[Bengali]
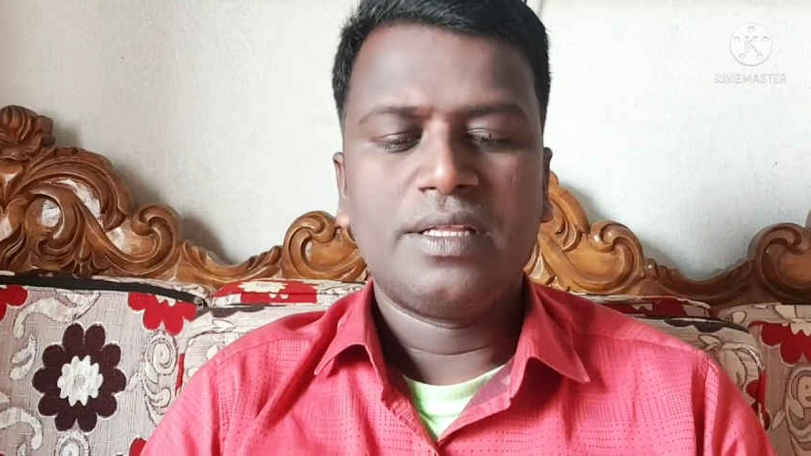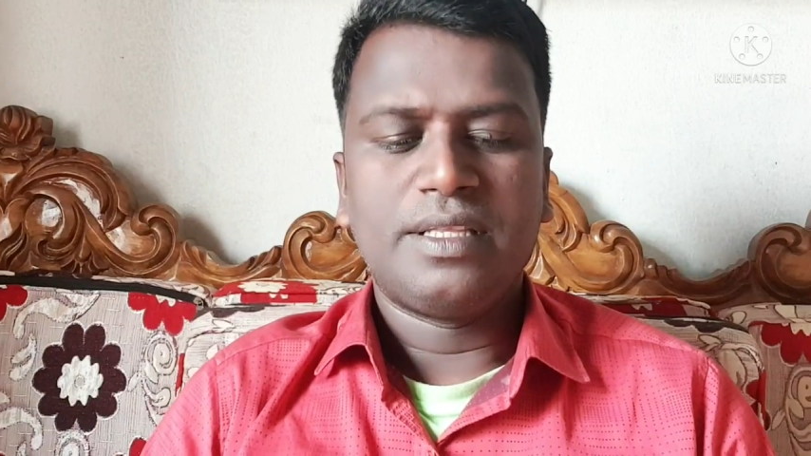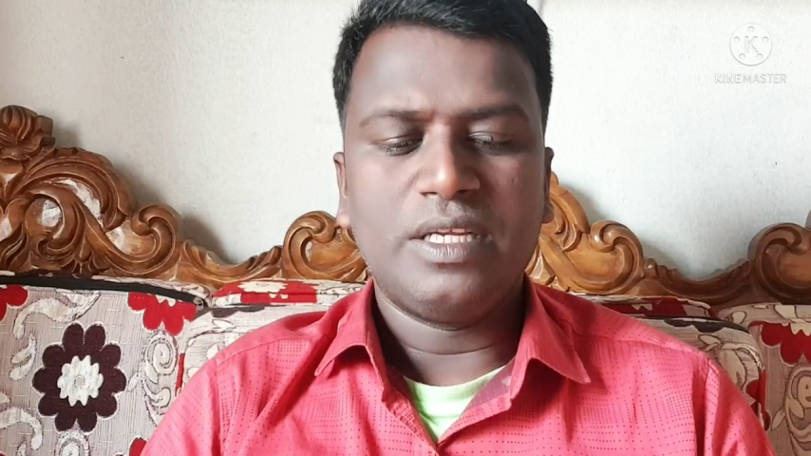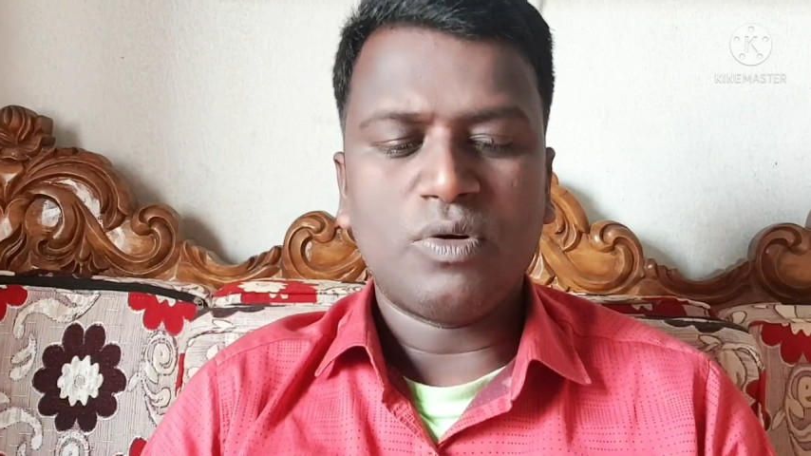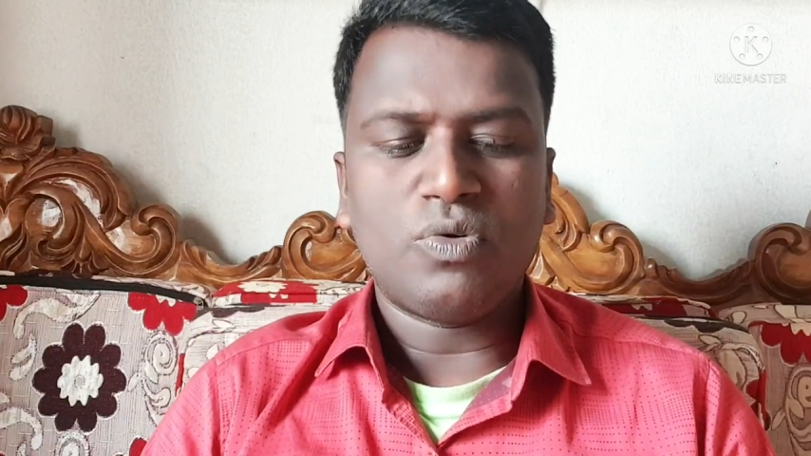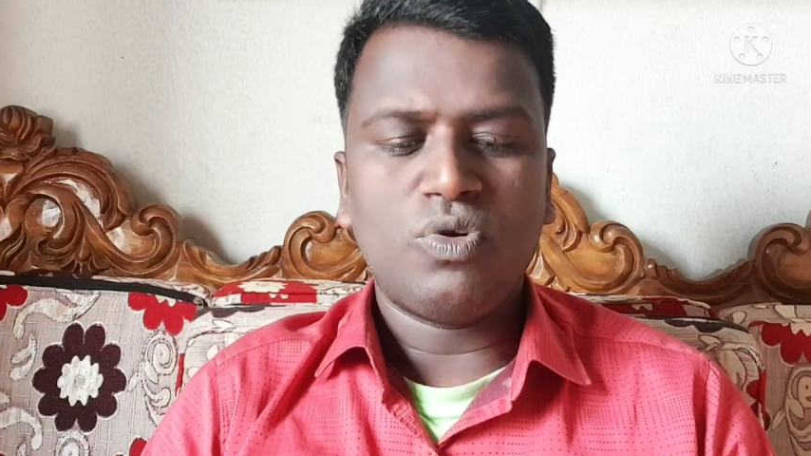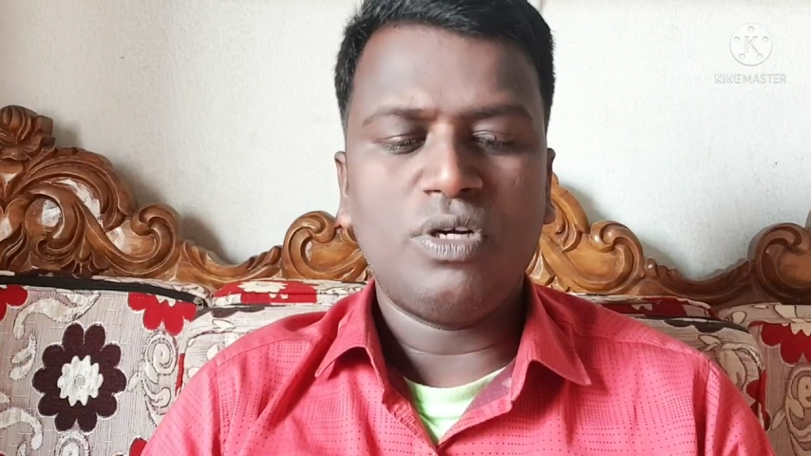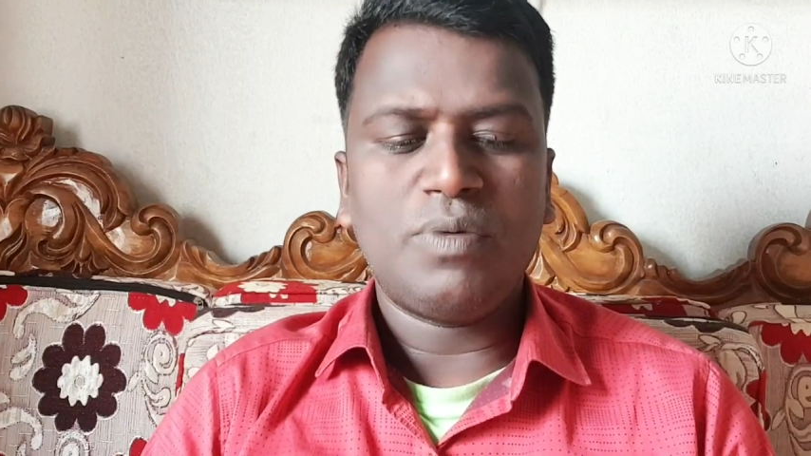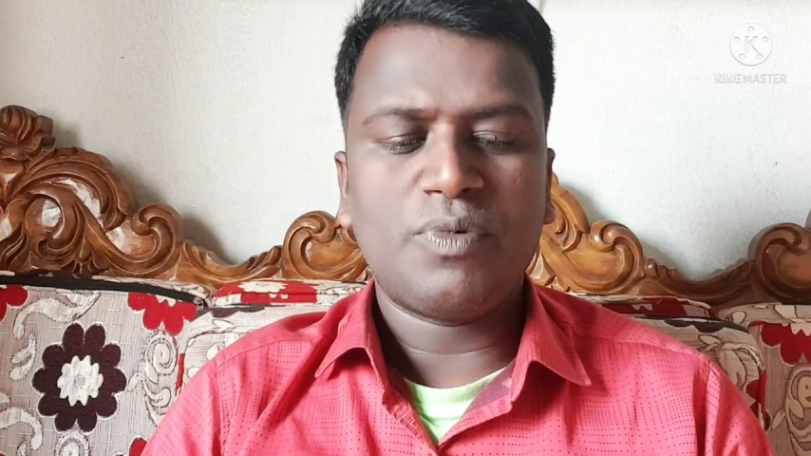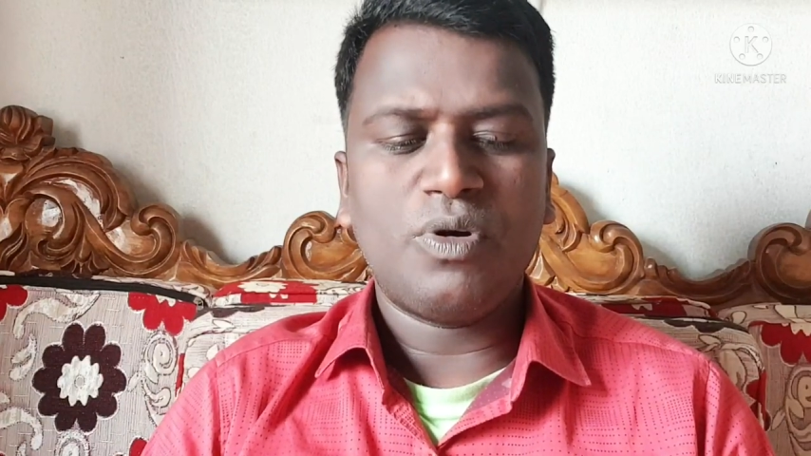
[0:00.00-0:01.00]
তিনি কঠোর
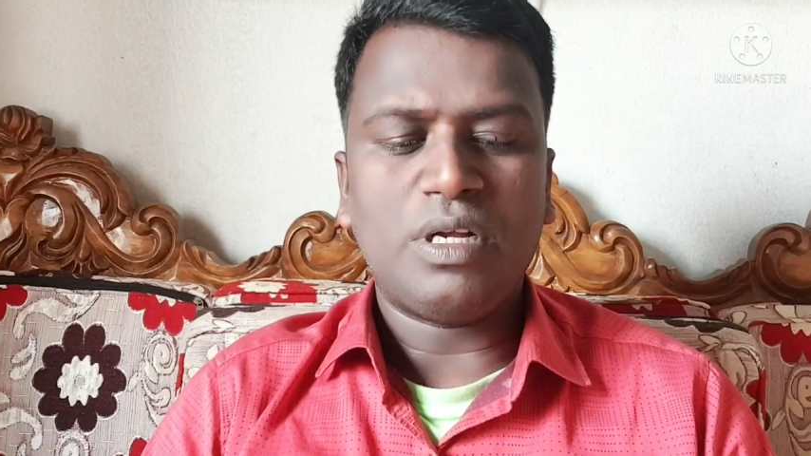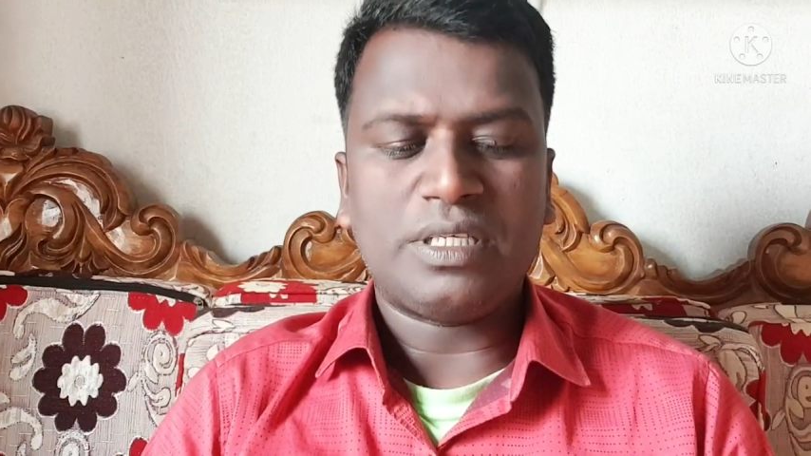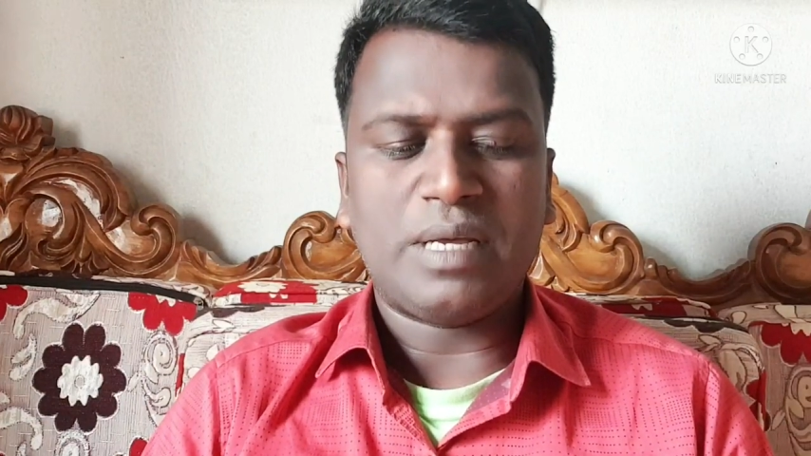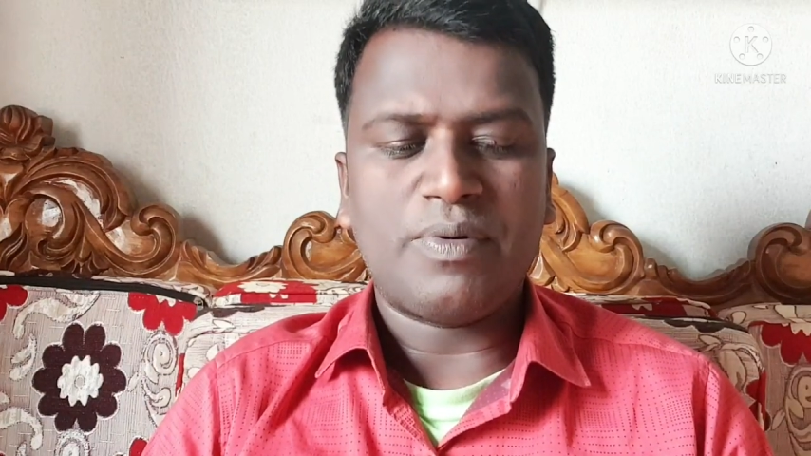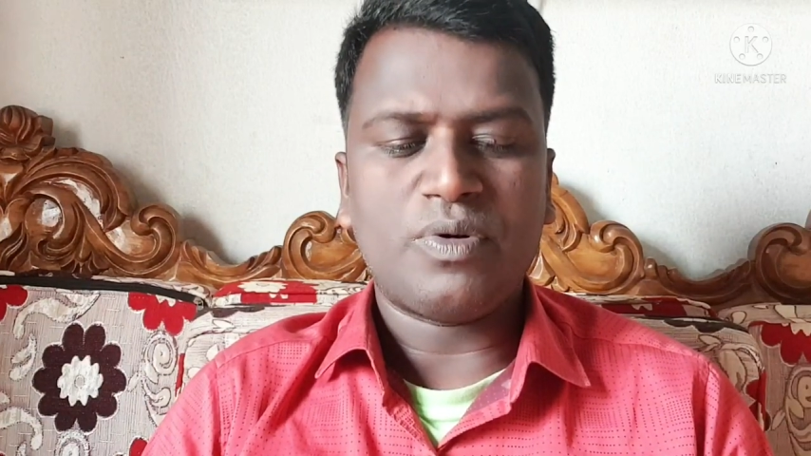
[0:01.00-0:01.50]
নিয়মগুলো স্থাপন